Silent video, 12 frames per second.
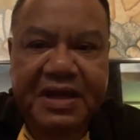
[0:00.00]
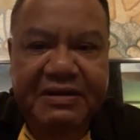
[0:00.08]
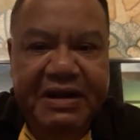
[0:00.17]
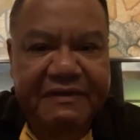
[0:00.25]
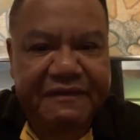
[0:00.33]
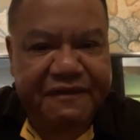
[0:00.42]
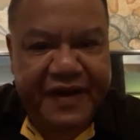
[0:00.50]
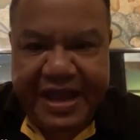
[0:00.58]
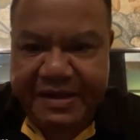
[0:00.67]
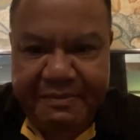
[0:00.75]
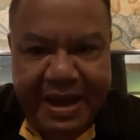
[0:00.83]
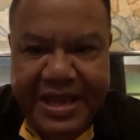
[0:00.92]
กำลังไฟ
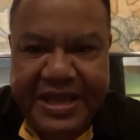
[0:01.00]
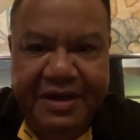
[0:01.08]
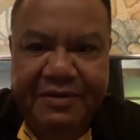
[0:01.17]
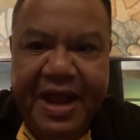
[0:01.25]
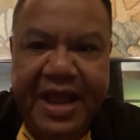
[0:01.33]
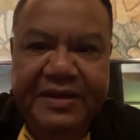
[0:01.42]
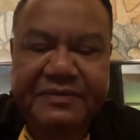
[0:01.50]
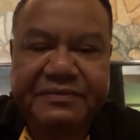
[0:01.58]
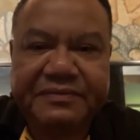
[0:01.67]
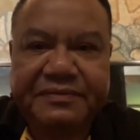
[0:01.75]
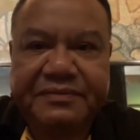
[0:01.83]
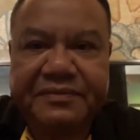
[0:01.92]
ไหม้อย่างแรง
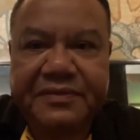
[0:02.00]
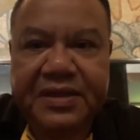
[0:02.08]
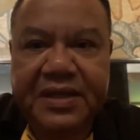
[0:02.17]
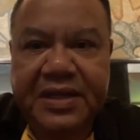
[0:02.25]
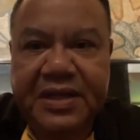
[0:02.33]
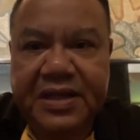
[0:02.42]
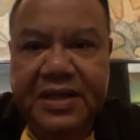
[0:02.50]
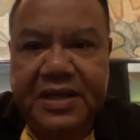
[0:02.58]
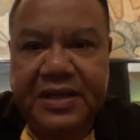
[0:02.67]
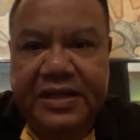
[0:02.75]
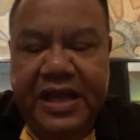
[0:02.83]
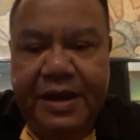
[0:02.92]

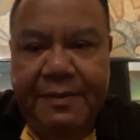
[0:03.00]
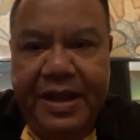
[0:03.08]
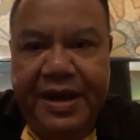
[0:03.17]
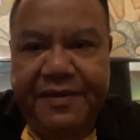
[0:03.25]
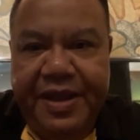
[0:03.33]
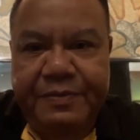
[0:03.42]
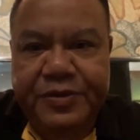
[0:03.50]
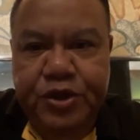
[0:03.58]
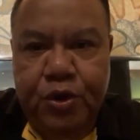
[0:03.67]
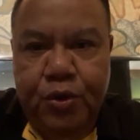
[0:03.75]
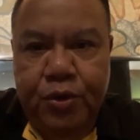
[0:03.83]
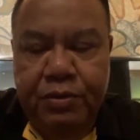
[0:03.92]
ถ้าไม่รีบ
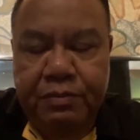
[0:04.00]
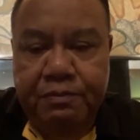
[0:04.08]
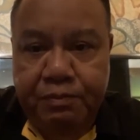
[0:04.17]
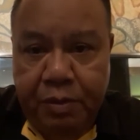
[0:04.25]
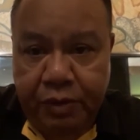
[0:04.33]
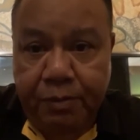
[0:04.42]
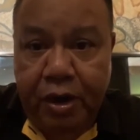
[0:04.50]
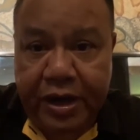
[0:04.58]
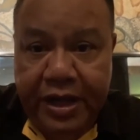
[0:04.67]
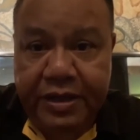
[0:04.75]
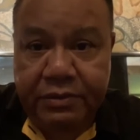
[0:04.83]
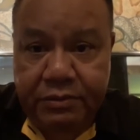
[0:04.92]
ส่งผมต้องบอก
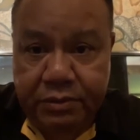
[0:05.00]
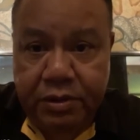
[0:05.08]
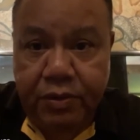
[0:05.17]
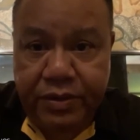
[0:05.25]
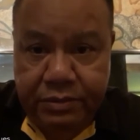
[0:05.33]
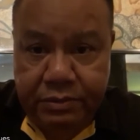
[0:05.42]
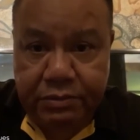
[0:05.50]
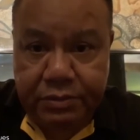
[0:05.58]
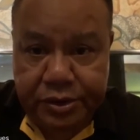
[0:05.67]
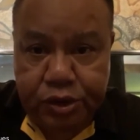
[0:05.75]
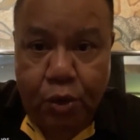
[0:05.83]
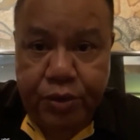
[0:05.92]
นะต้อง
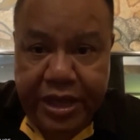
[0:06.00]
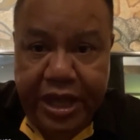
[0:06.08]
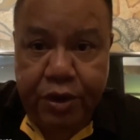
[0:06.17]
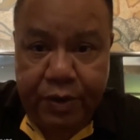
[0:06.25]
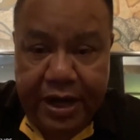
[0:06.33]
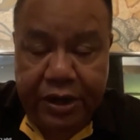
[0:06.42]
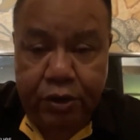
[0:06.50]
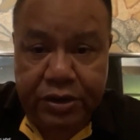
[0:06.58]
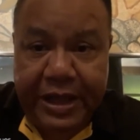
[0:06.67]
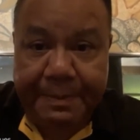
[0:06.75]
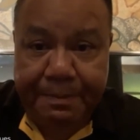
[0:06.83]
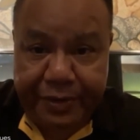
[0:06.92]
ส่งยิ่งกว่าร
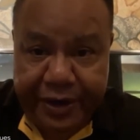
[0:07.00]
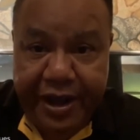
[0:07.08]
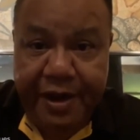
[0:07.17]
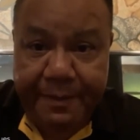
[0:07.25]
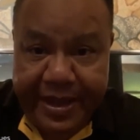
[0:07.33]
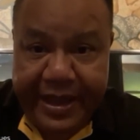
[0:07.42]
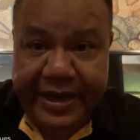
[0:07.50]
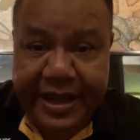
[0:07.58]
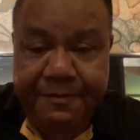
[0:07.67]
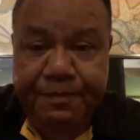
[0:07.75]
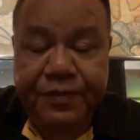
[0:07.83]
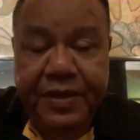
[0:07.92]
ถดับเพลิงไปอีก
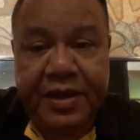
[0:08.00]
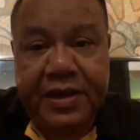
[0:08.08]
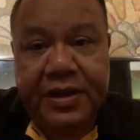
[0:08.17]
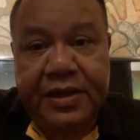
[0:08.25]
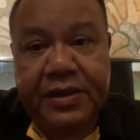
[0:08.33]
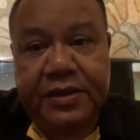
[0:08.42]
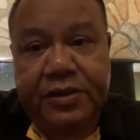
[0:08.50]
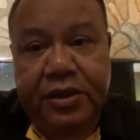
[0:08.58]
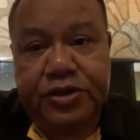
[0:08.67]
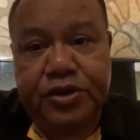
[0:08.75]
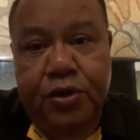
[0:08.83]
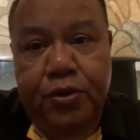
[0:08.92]
นะ
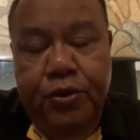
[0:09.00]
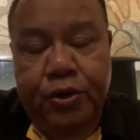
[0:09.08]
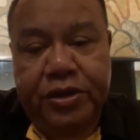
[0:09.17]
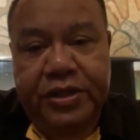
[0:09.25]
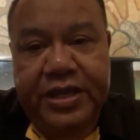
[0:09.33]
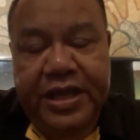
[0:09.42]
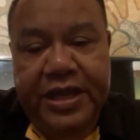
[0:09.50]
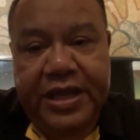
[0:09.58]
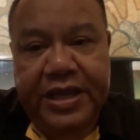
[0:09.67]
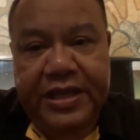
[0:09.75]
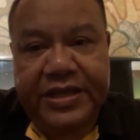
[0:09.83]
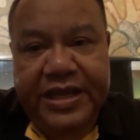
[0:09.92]
ต้องส่งรถที่
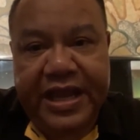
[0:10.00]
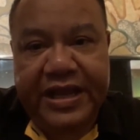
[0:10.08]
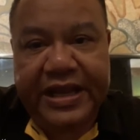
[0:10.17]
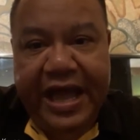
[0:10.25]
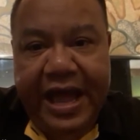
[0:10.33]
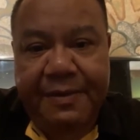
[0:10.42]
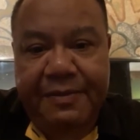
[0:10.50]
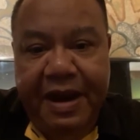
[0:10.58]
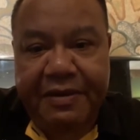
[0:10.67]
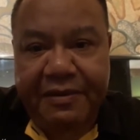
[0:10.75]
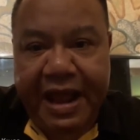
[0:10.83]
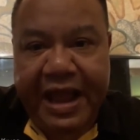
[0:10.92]
ยิงน้ำ
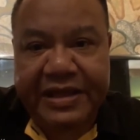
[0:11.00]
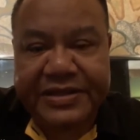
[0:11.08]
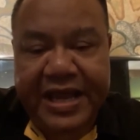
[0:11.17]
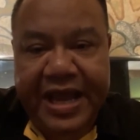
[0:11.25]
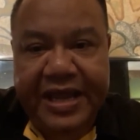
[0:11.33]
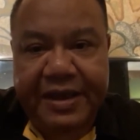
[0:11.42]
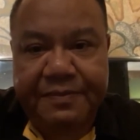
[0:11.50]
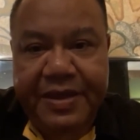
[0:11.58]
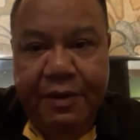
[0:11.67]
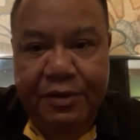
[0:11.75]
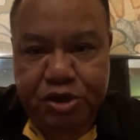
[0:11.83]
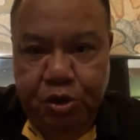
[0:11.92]
แรงๆใส่กับ
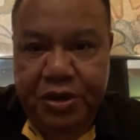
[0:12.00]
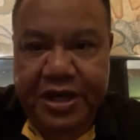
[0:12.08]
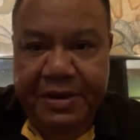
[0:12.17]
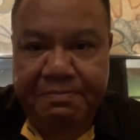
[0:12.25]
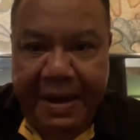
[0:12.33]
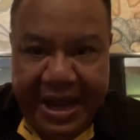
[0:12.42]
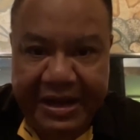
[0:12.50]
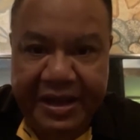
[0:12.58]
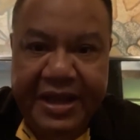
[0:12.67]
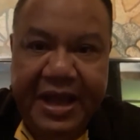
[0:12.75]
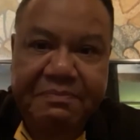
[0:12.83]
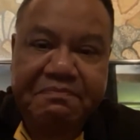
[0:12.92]
เยาวชนเนี่ยไป
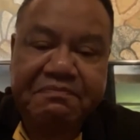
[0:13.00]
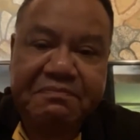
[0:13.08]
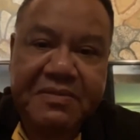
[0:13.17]
เลยครับ